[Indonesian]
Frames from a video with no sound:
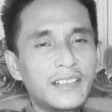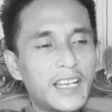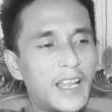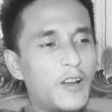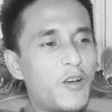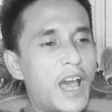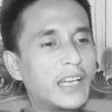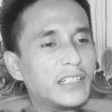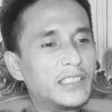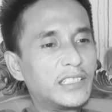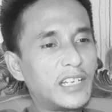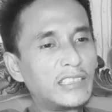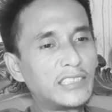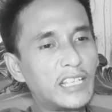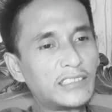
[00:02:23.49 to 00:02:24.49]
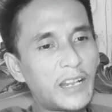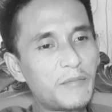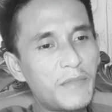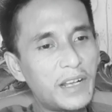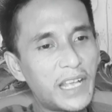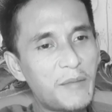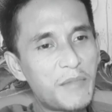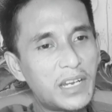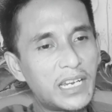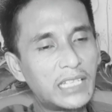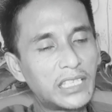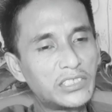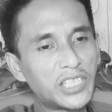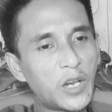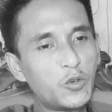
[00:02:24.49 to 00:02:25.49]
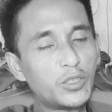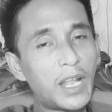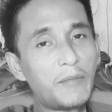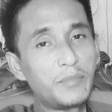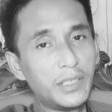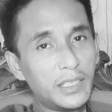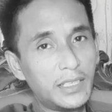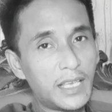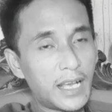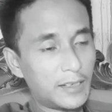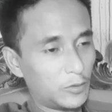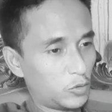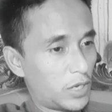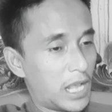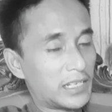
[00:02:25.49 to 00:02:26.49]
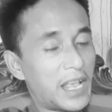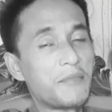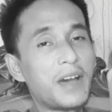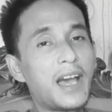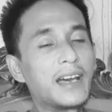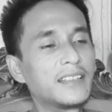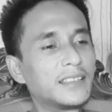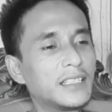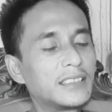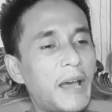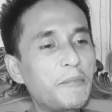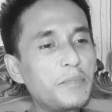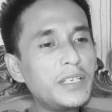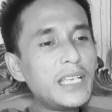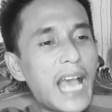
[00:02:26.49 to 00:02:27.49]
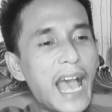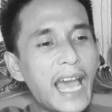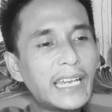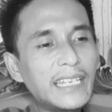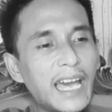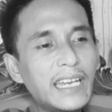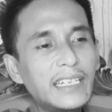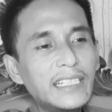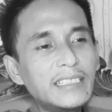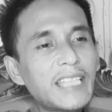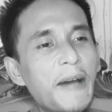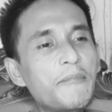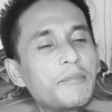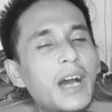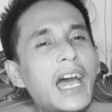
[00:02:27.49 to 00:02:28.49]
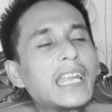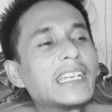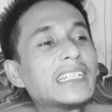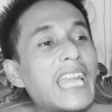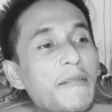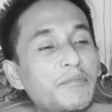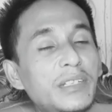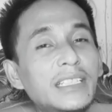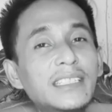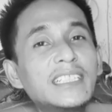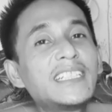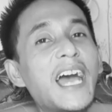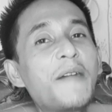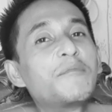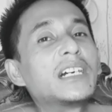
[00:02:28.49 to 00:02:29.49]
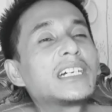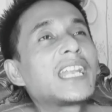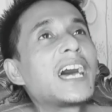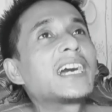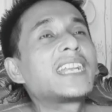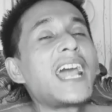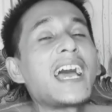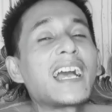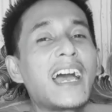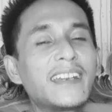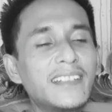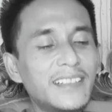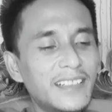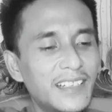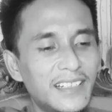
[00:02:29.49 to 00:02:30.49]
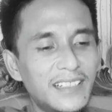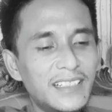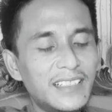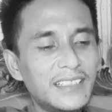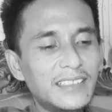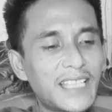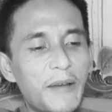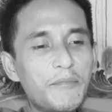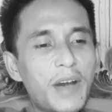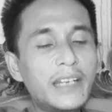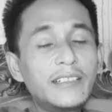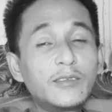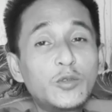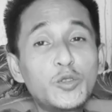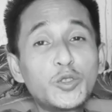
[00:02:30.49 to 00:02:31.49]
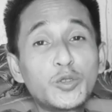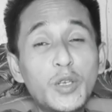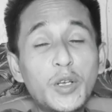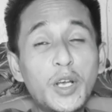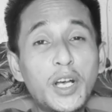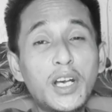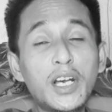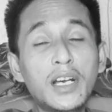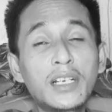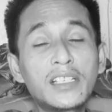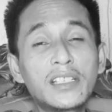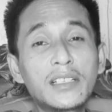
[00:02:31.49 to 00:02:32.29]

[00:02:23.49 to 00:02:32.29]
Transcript: Kalau hadis rentetan bagaimana tasyahud Nabi ya sudah sama. Tetapi ada di tambahan Nabi tidak menggerak-gerakkan. Tambahan itu eh,